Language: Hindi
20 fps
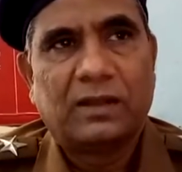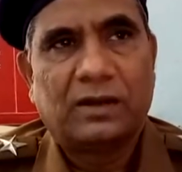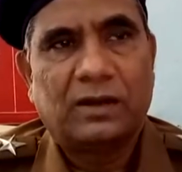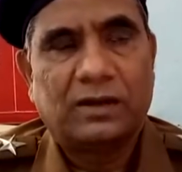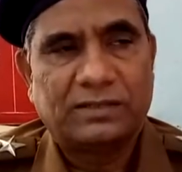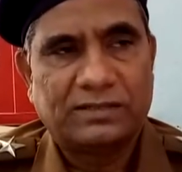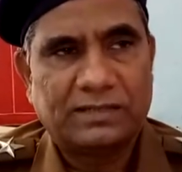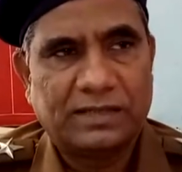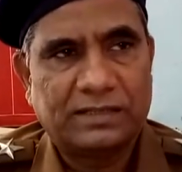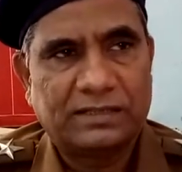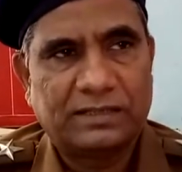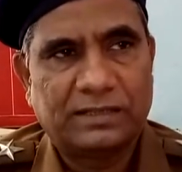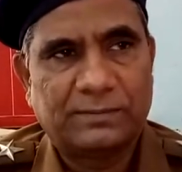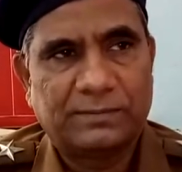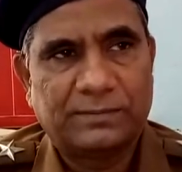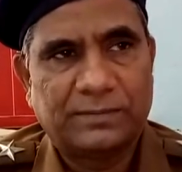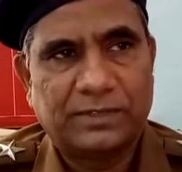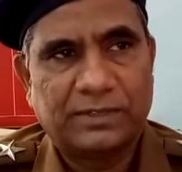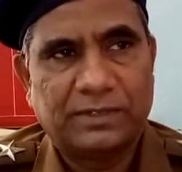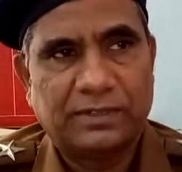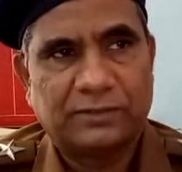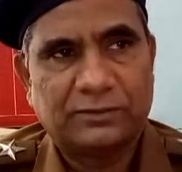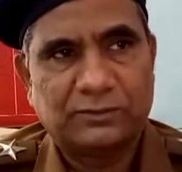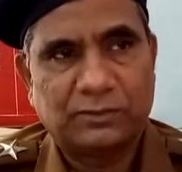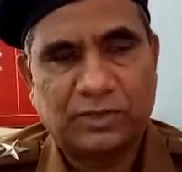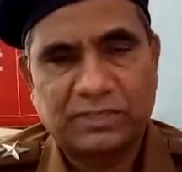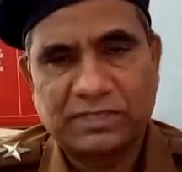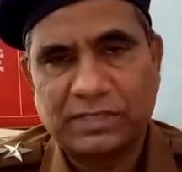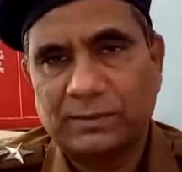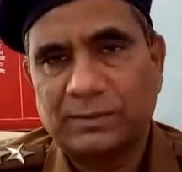और जहाँ तक
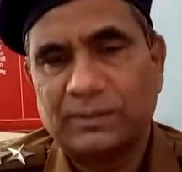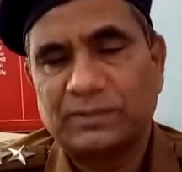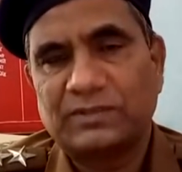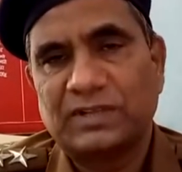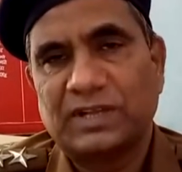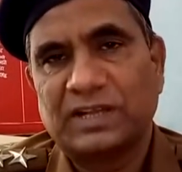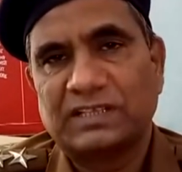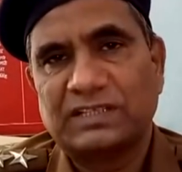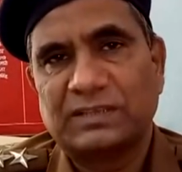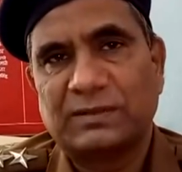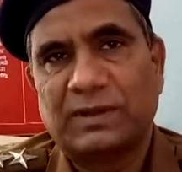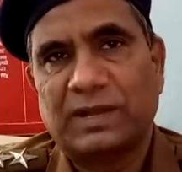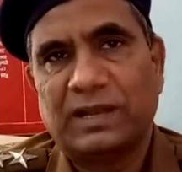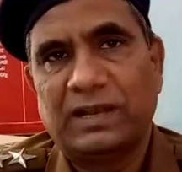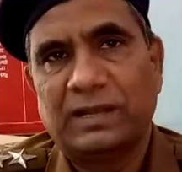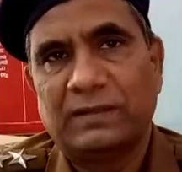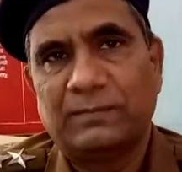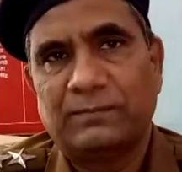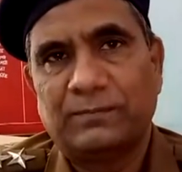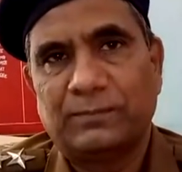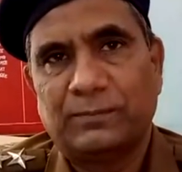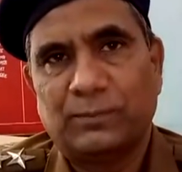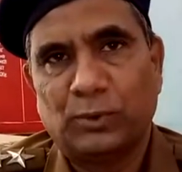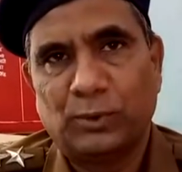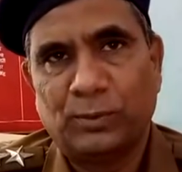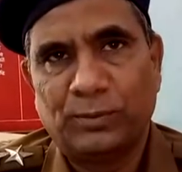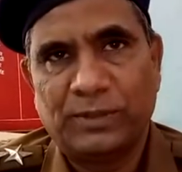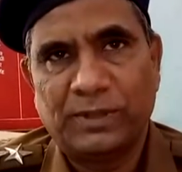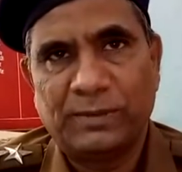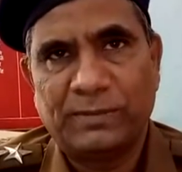सुरक्षा व्यवस्था का सवाल है
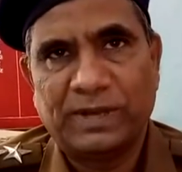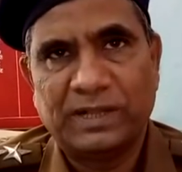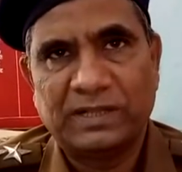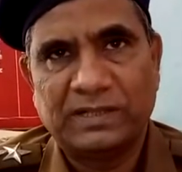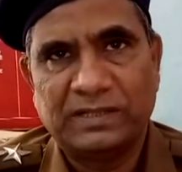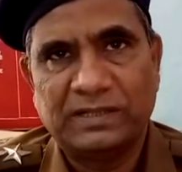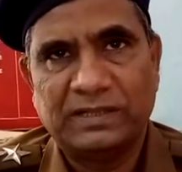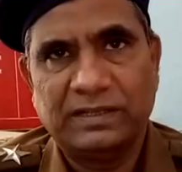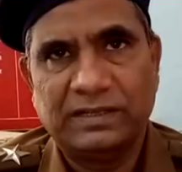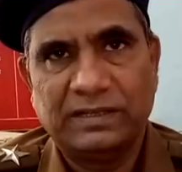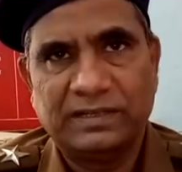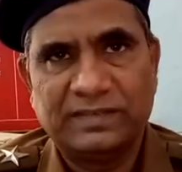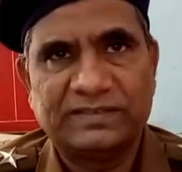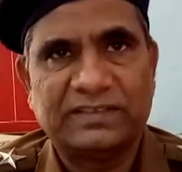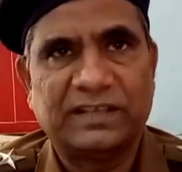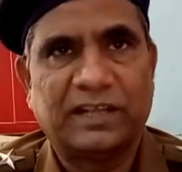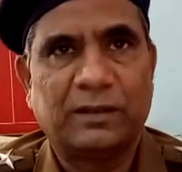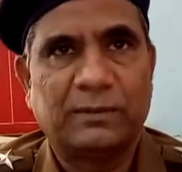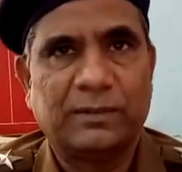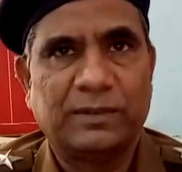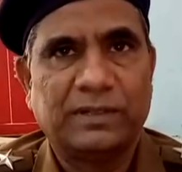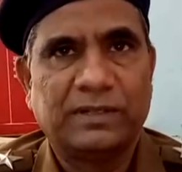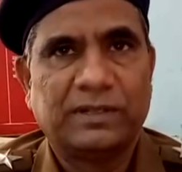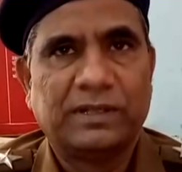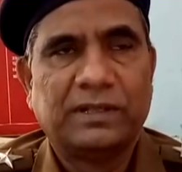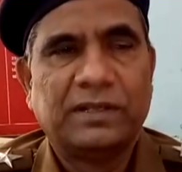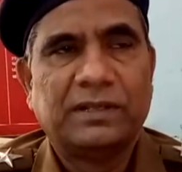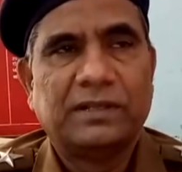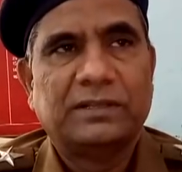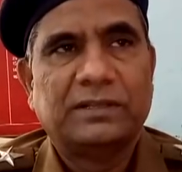पूर्व की भांति इस साल भी
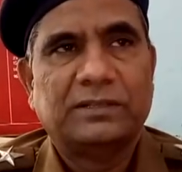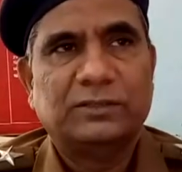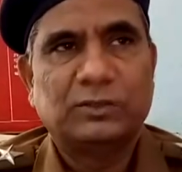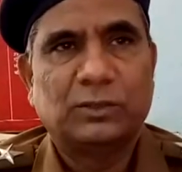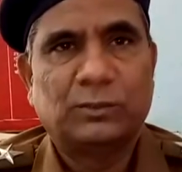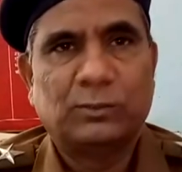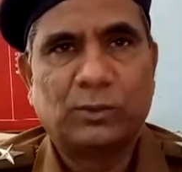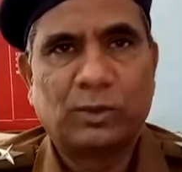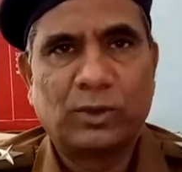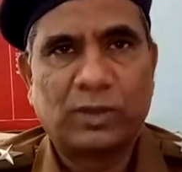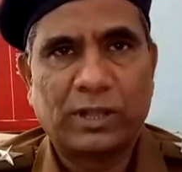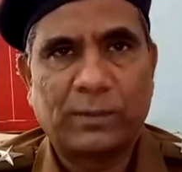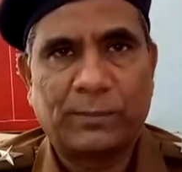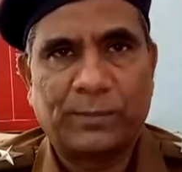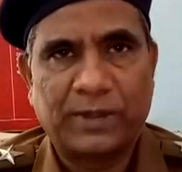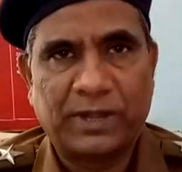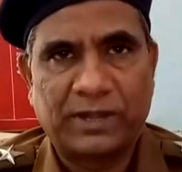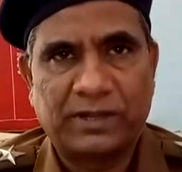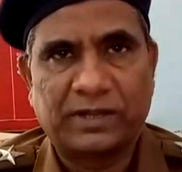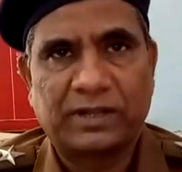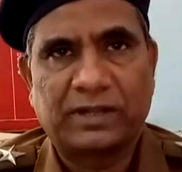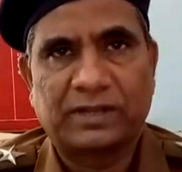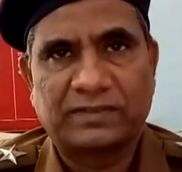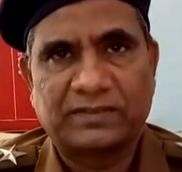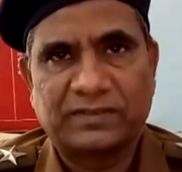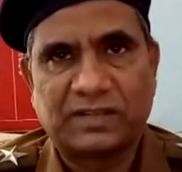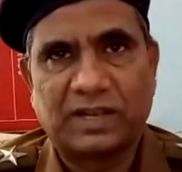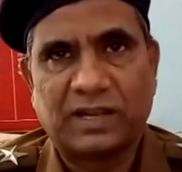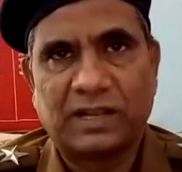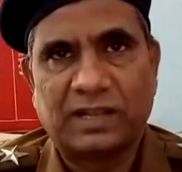जो मुख्य पर्यटक
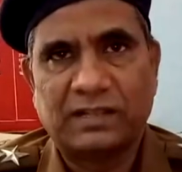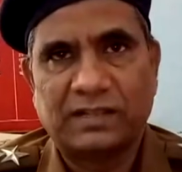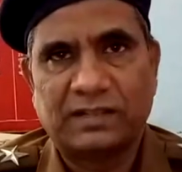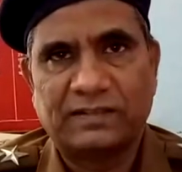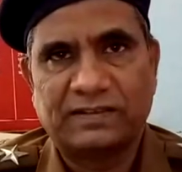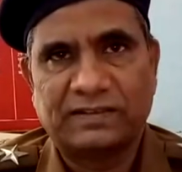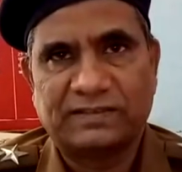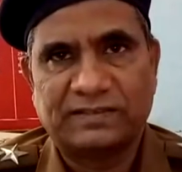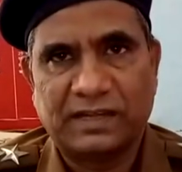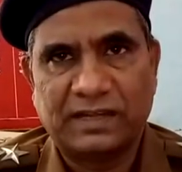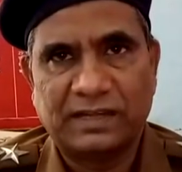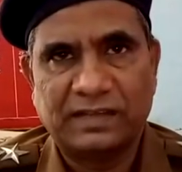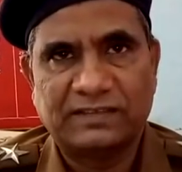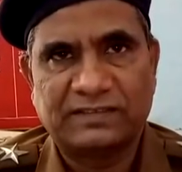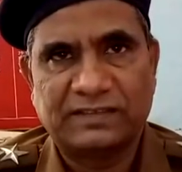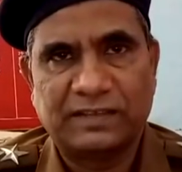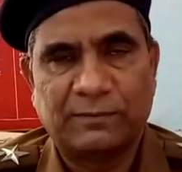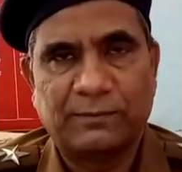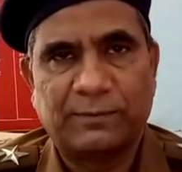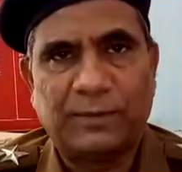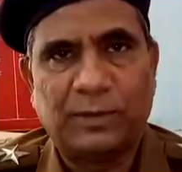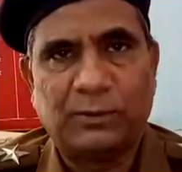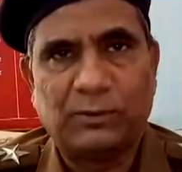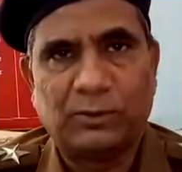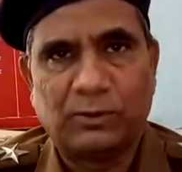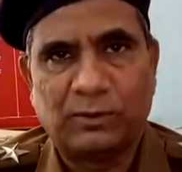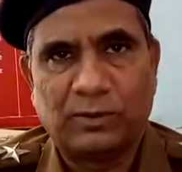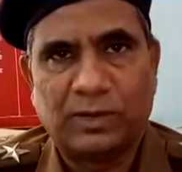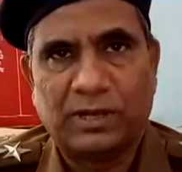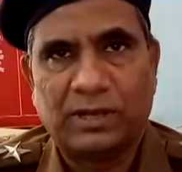स्थल हैं जैसे सैंडिस
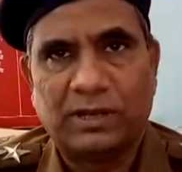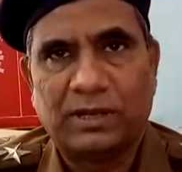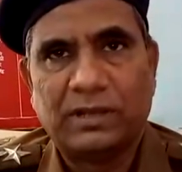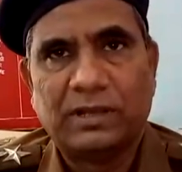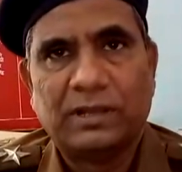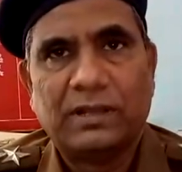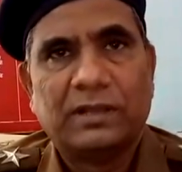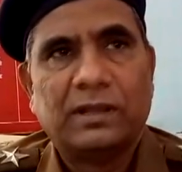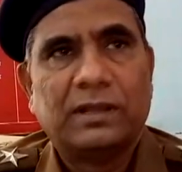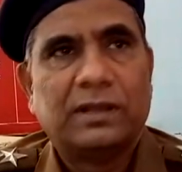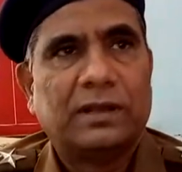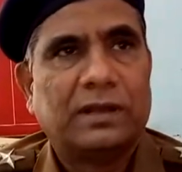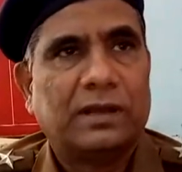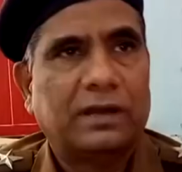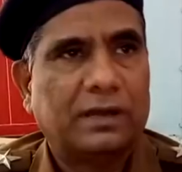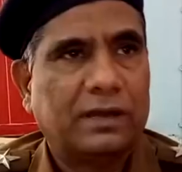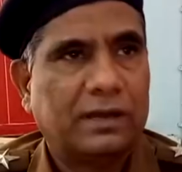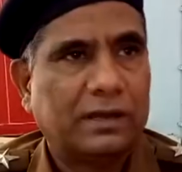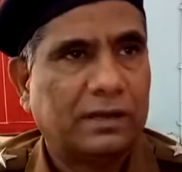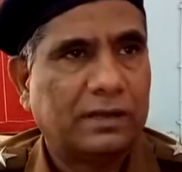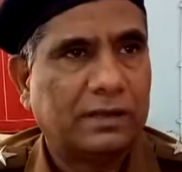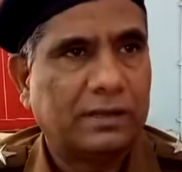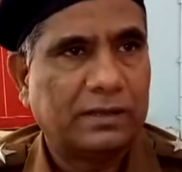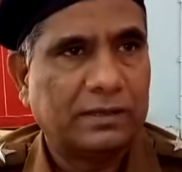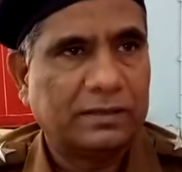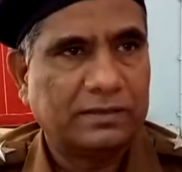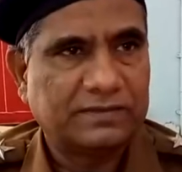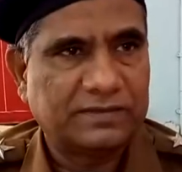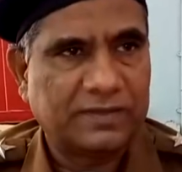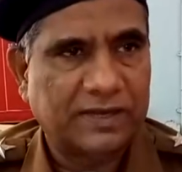कंपाउंड हुआ
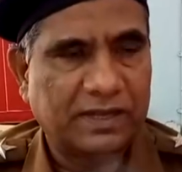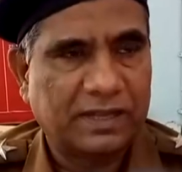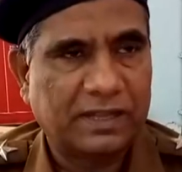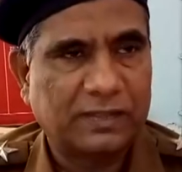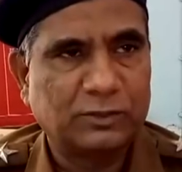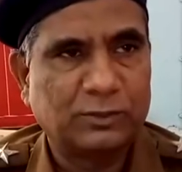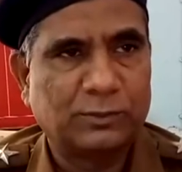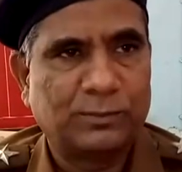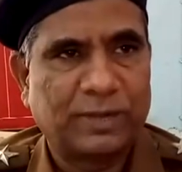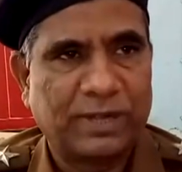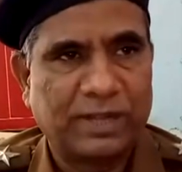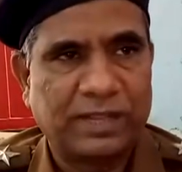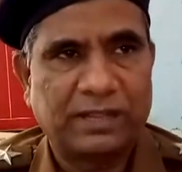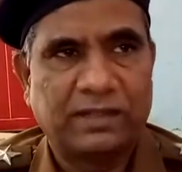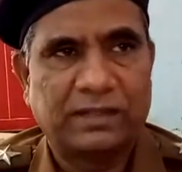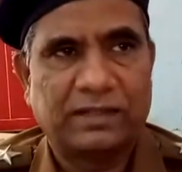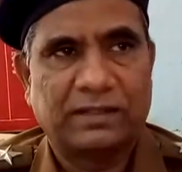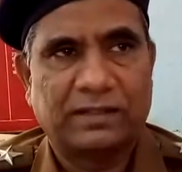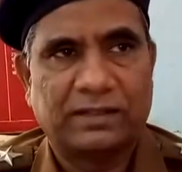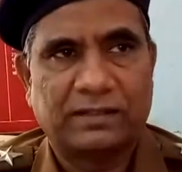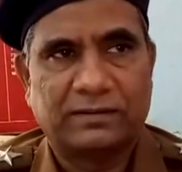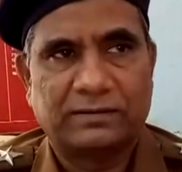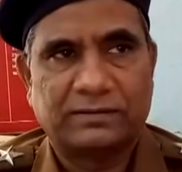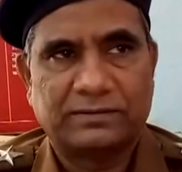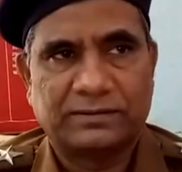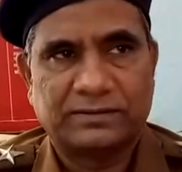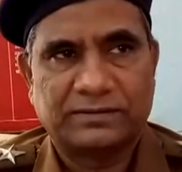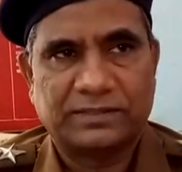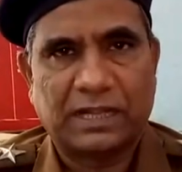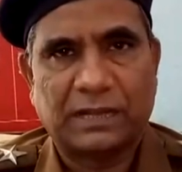इस तरह के जो बड़े
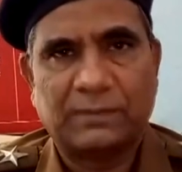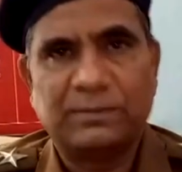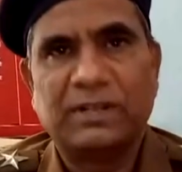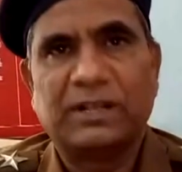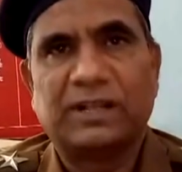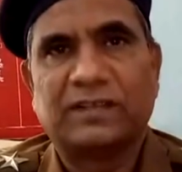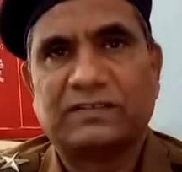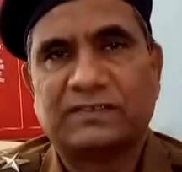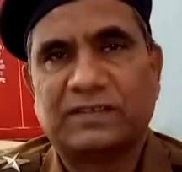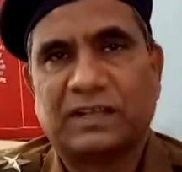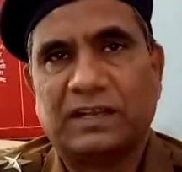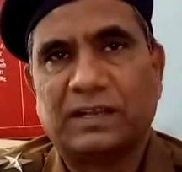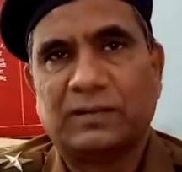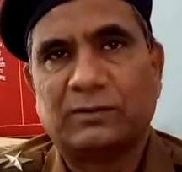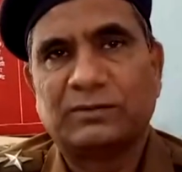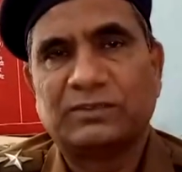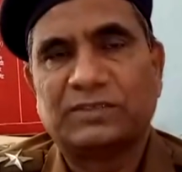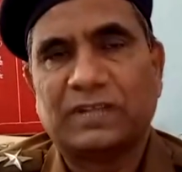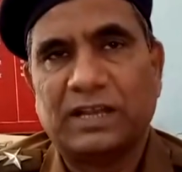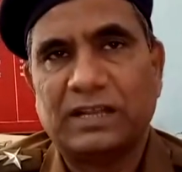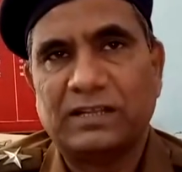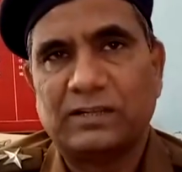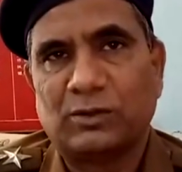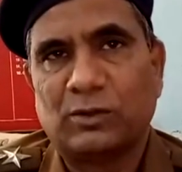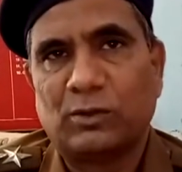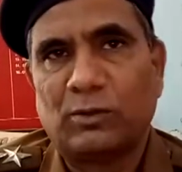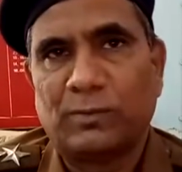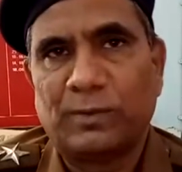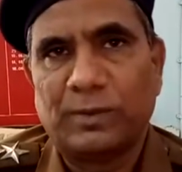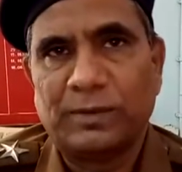सार्वजनिक स्थल हैं उन सारी
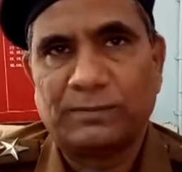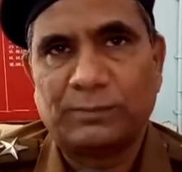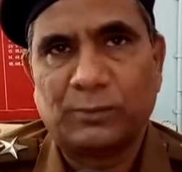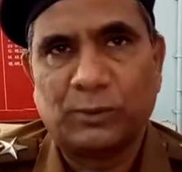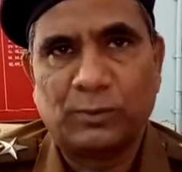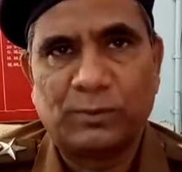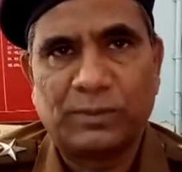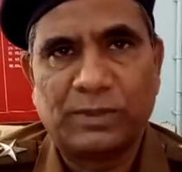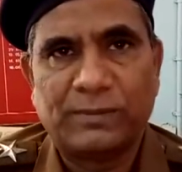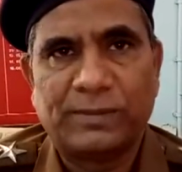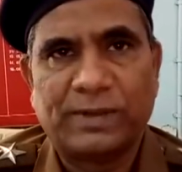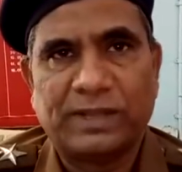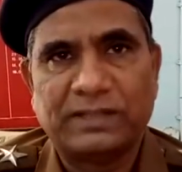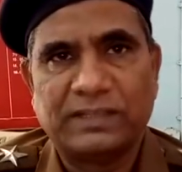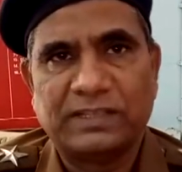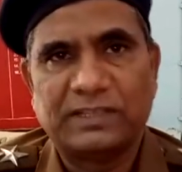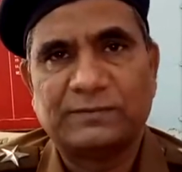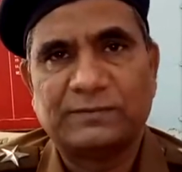जगहों पर पूर्व की भांति